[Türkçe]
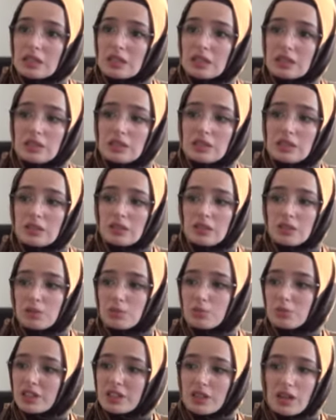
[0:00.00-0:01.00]
Ee,
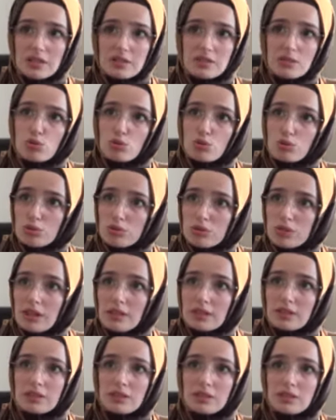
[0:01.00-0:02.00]
bir kase sütlü
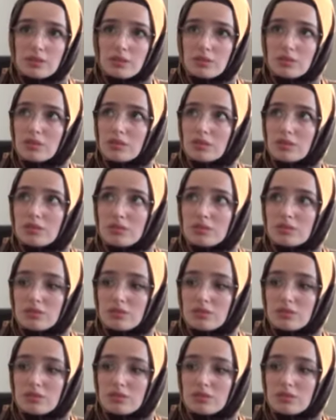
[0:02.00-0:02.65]
tatlı, e,